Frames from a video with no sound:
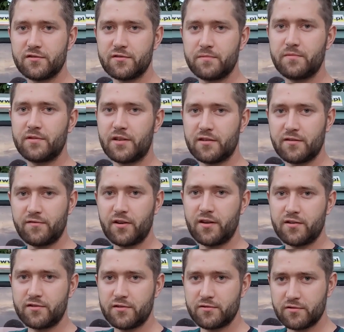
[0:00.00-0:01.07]
żeby
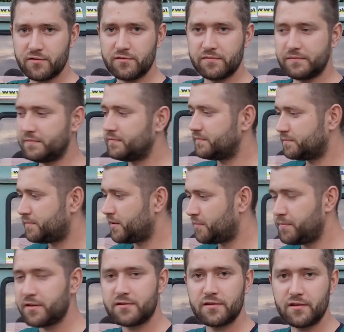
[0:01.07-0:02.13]
nadawała się do
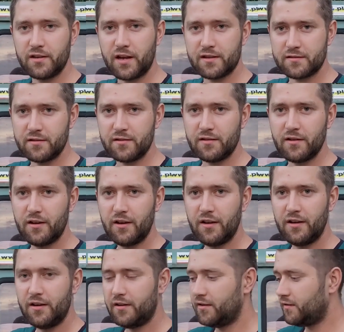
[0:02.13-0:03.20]
bezpiecznej jazdy.
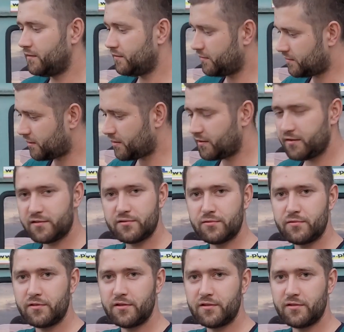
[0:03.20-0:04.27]

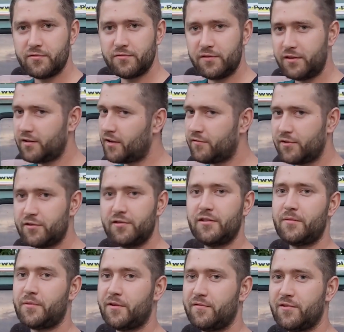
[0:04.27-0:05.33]
Zarejestruję ją i nawet jej
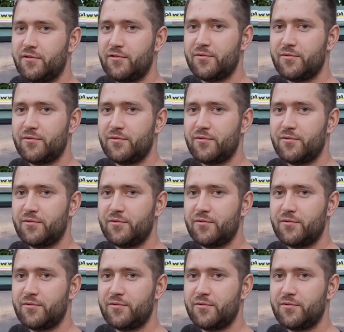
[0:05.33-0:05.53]
Ale powiedz mi